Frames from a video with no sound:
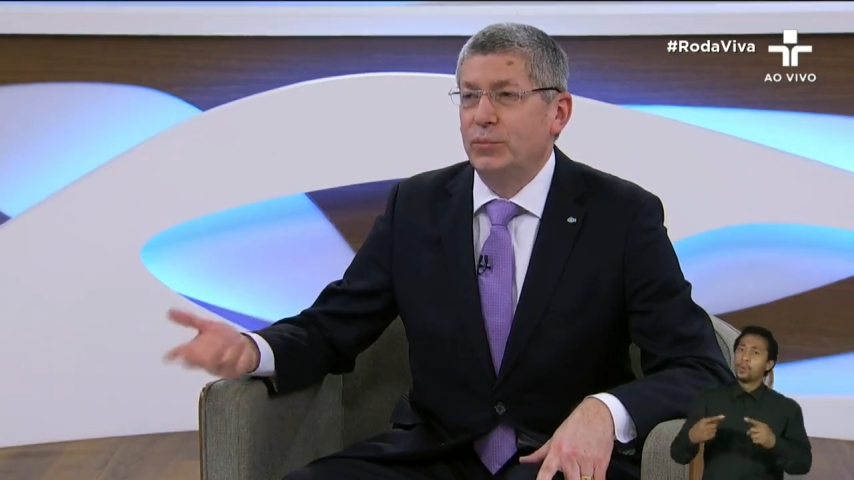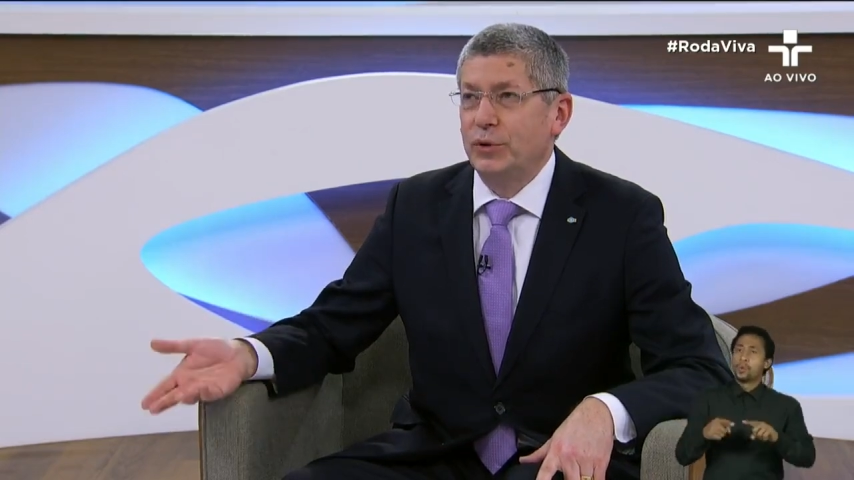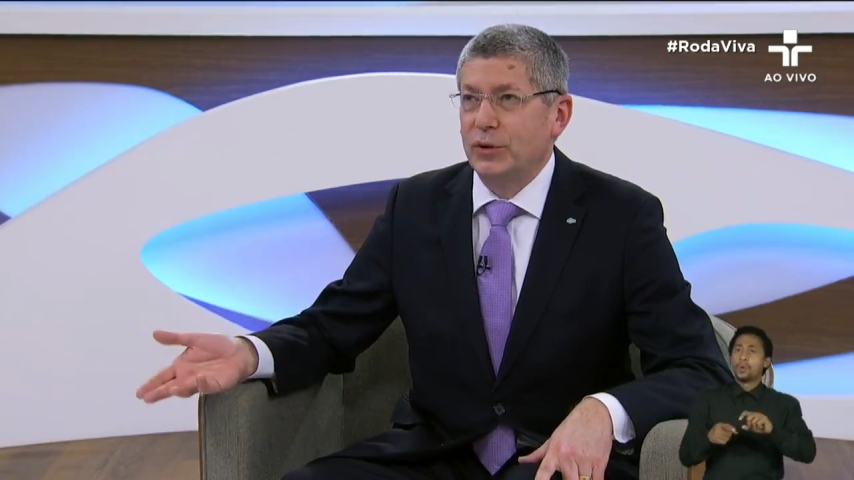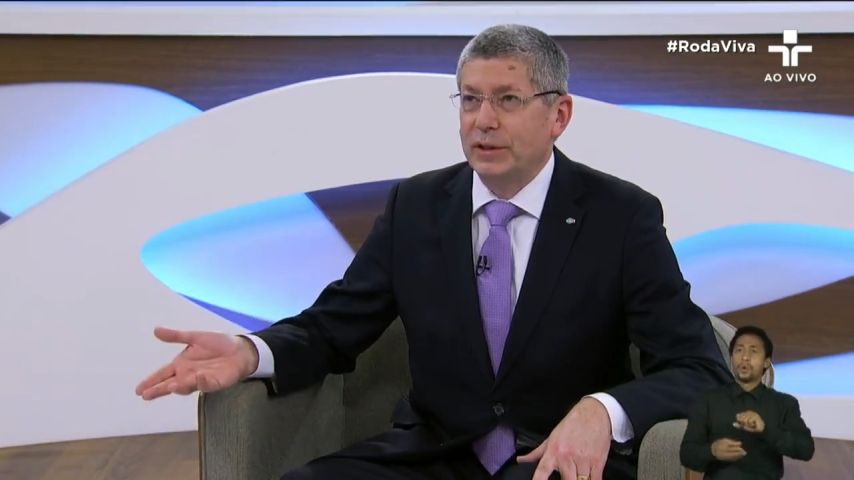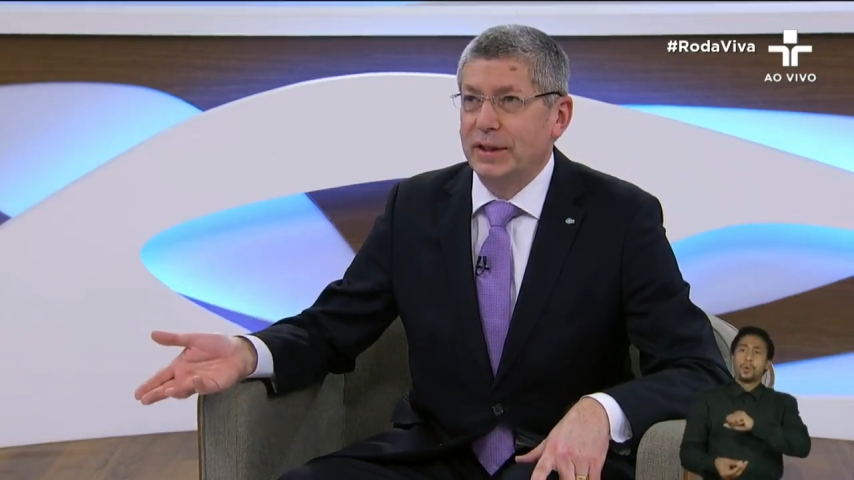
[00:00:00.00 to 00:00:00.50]

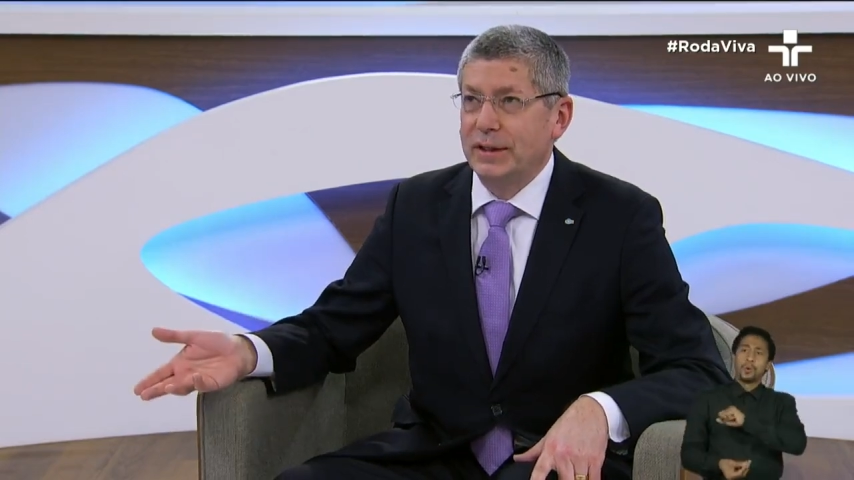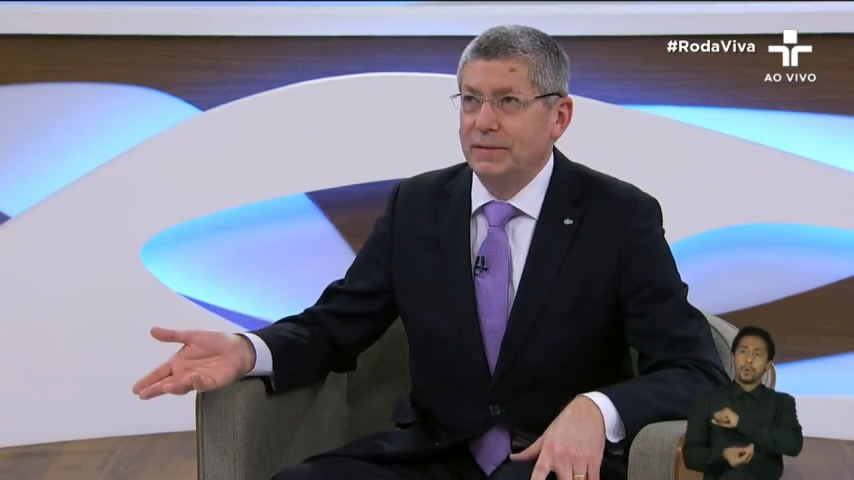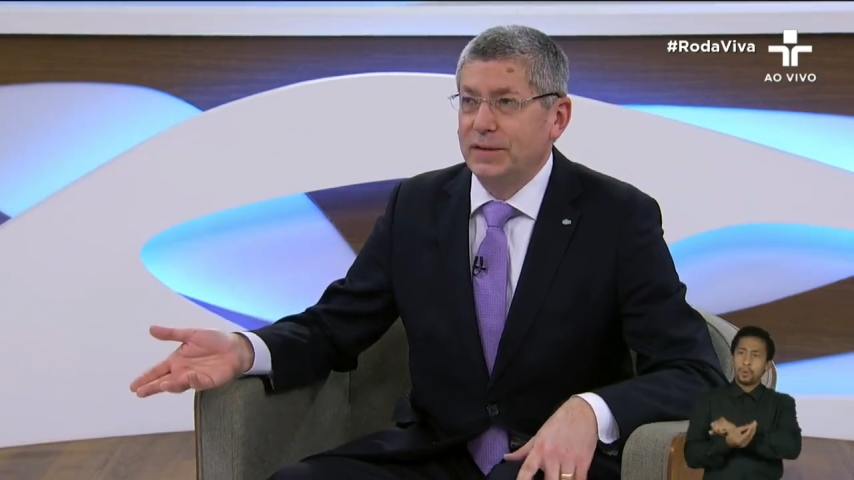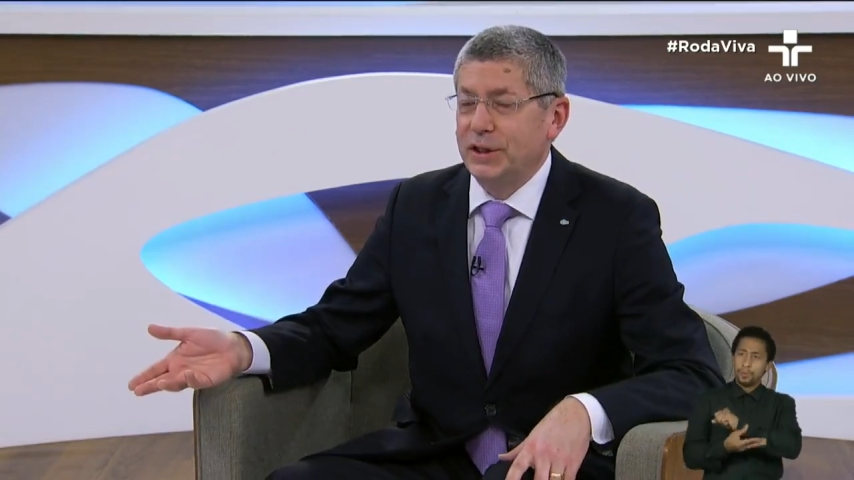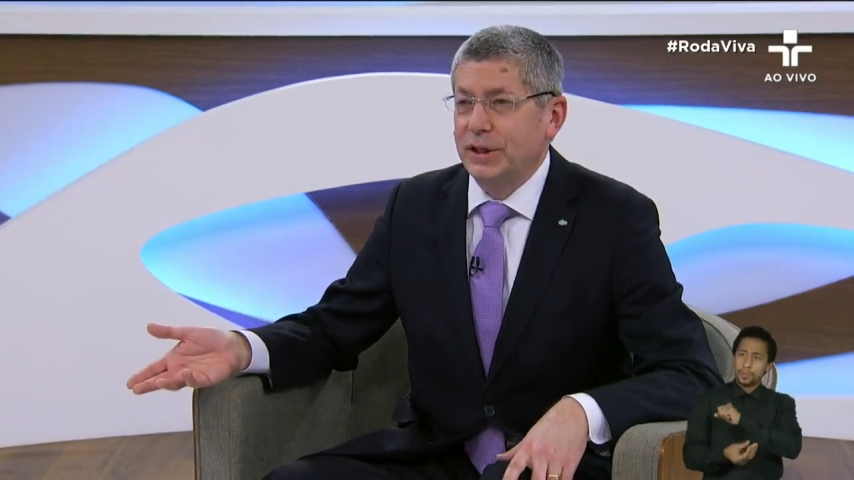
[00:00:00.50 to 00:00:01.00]
buro da
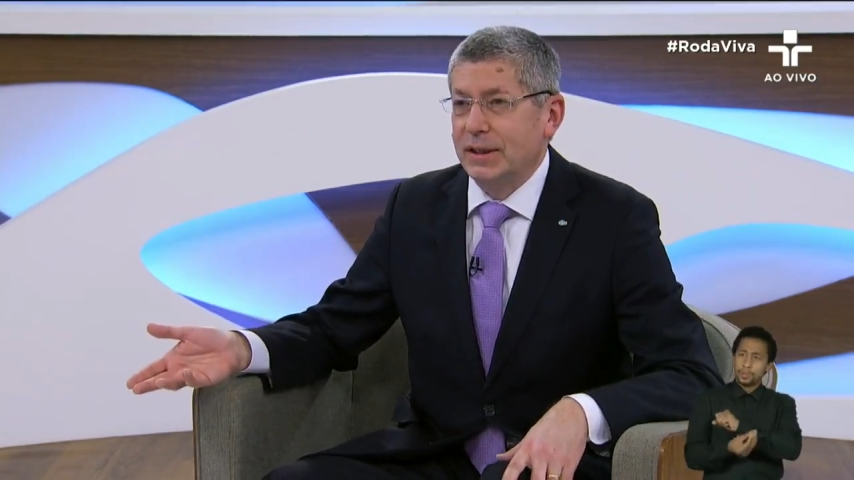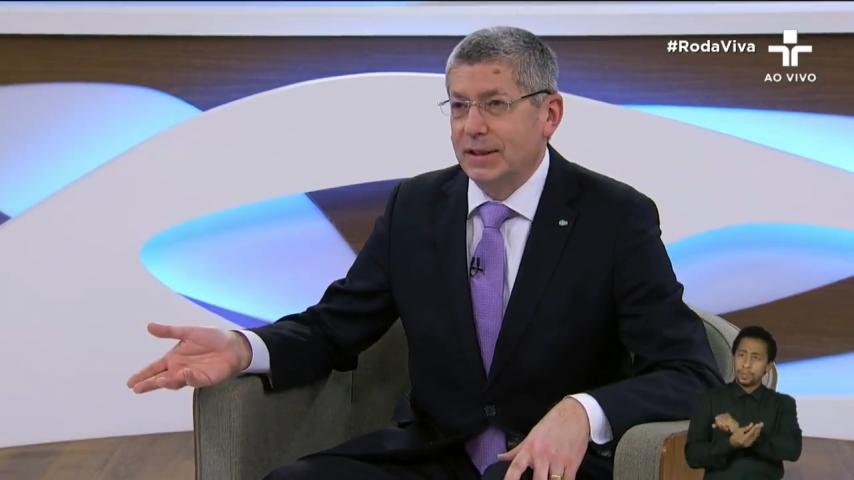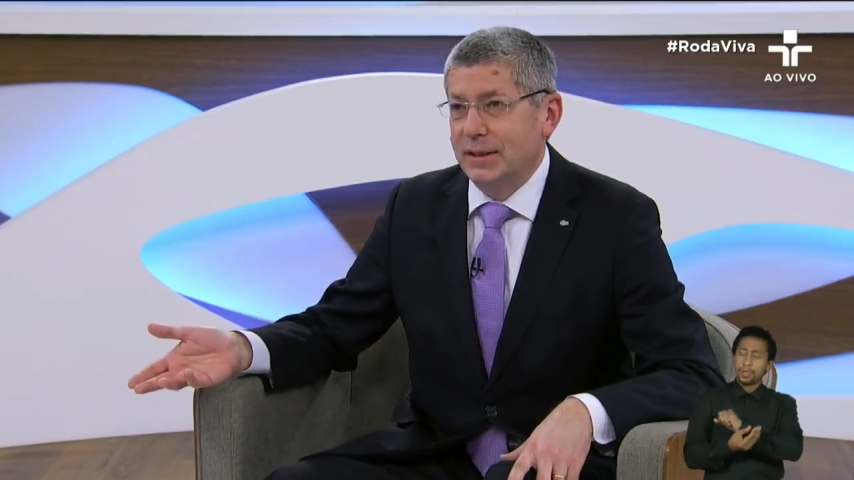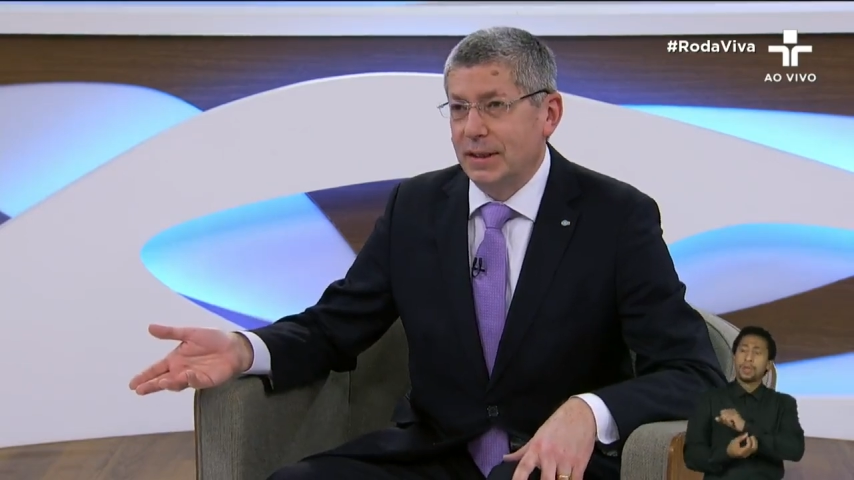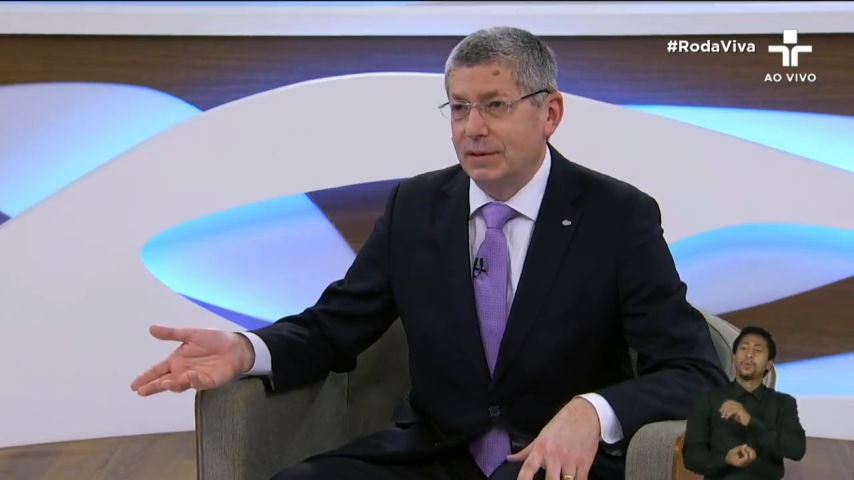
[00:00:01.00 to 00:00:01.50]

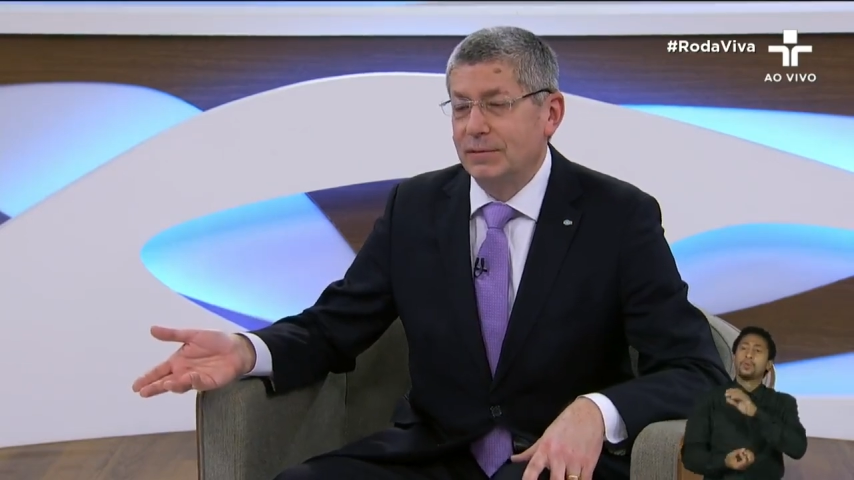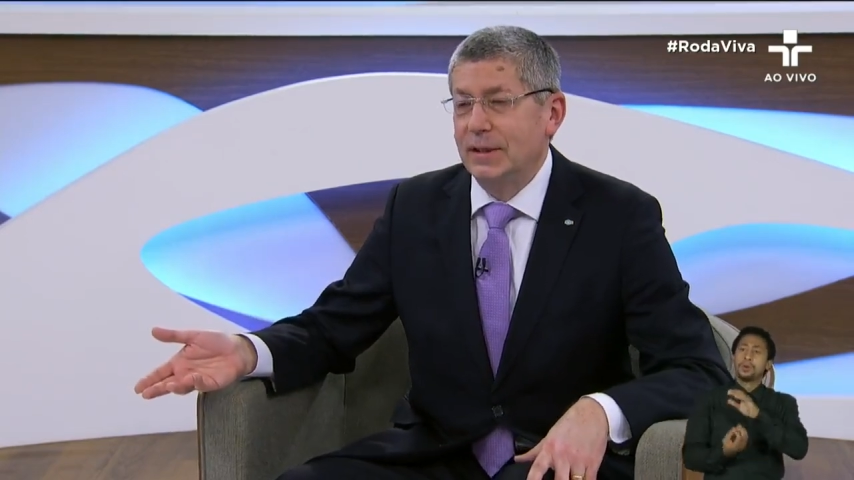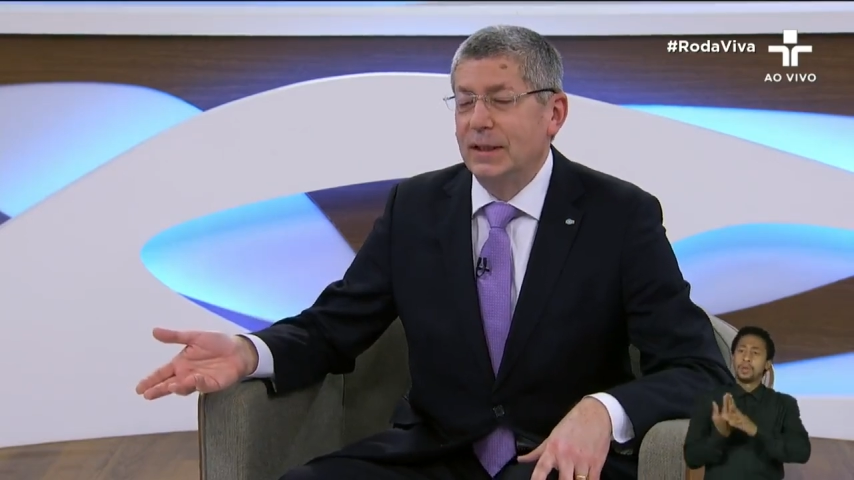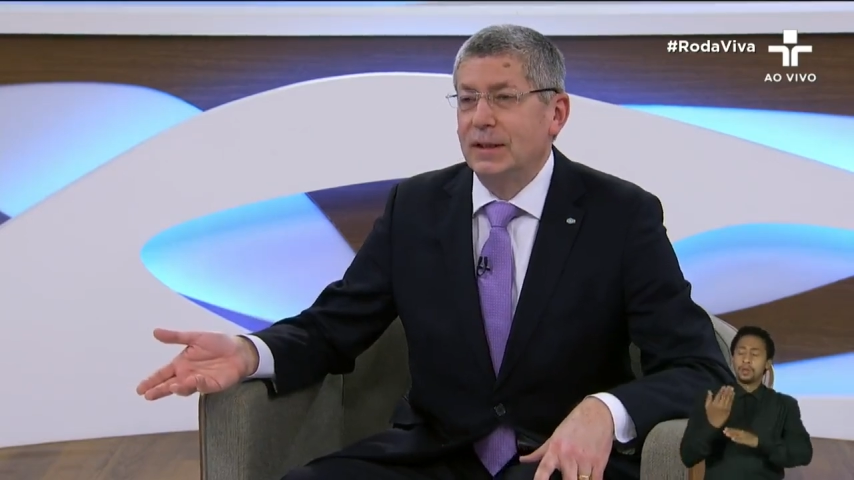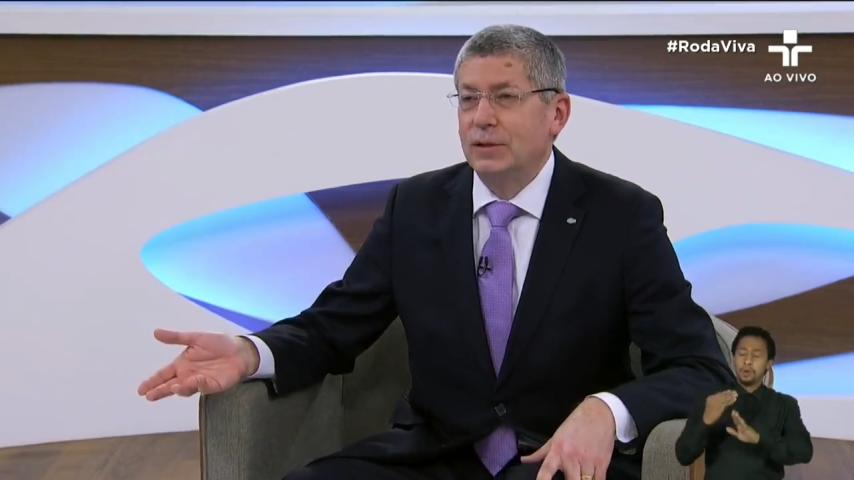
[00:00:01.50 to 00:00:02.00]
Investigação